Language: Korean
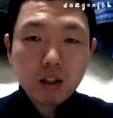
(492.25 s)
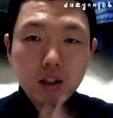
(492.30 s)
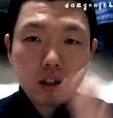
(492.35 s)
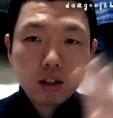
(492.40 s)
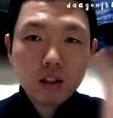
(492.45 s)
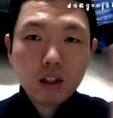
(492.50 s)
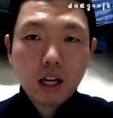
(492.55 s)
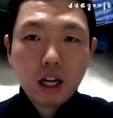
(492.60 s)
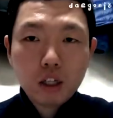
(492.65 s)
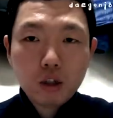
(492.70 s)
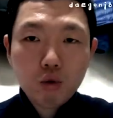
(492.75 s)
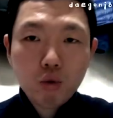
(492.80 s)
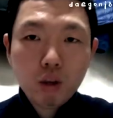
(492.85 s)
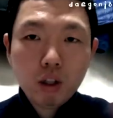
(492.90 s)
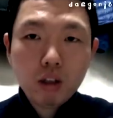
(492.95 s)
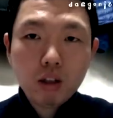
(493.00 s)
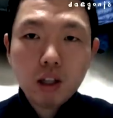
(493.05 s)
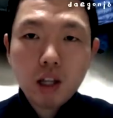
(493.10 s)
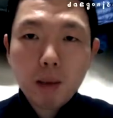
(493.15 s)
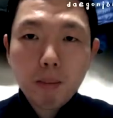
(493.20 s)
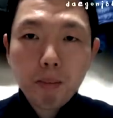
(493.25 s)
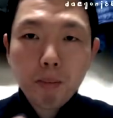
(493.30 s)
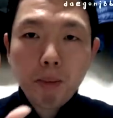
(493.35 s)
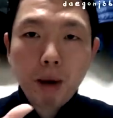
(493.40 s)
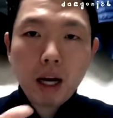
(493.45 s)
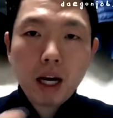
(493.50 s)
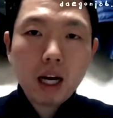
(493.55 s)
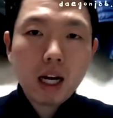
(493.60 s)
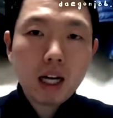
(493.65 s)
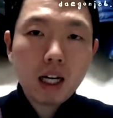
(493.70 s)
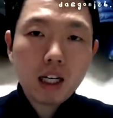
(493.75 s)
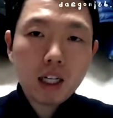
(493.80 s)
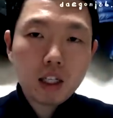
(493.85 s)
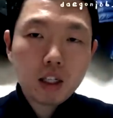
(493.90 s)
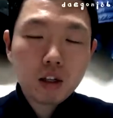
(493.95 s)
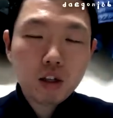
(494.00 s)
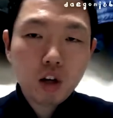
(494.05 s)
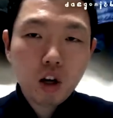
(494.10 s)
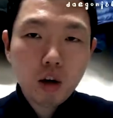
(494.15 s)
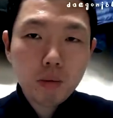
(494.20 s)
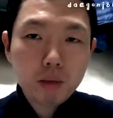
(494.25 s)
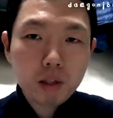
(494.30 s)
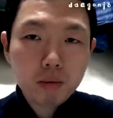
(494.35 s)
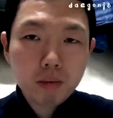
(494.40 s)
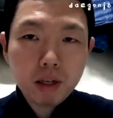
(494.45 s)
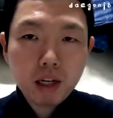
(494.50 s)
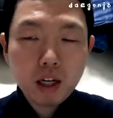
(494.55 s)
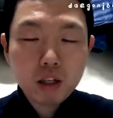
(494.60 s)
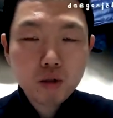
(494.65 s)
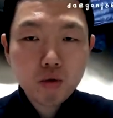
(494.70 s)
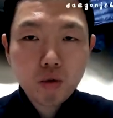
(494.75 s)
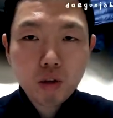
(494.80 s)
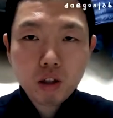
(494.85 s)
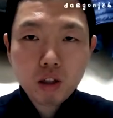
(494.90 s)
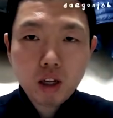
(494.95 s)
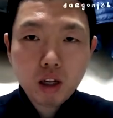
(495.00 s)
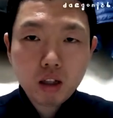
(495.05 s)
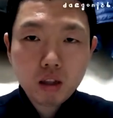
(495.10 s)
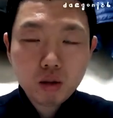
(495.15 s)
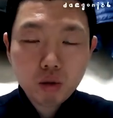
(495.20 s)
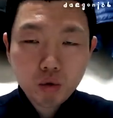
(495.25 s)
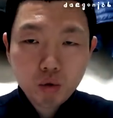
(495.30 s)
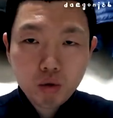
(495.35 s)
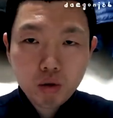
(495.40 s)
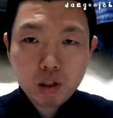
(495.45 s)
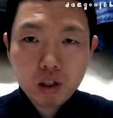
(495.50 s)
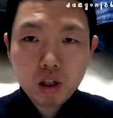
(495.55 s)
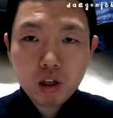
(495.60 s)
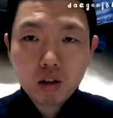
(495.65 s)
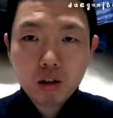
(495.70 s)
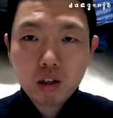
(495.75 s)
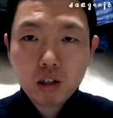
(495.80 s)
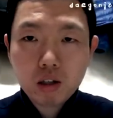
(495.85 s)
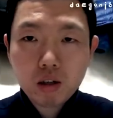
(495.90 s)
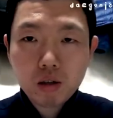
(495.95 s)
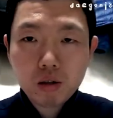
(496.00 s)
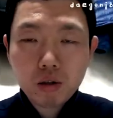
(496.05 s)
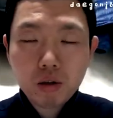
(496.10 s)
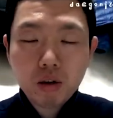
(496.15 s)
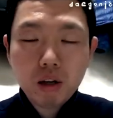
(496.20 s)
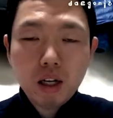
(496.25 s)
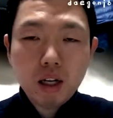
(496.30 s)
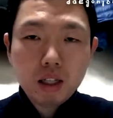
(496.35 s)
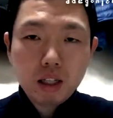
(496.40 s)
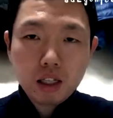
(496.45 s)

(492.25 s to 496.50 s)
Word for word: 그는 가지고 있는데 방향 감각이 전혀 없음을 가지고 있다는 정도로 직역을 했었죠.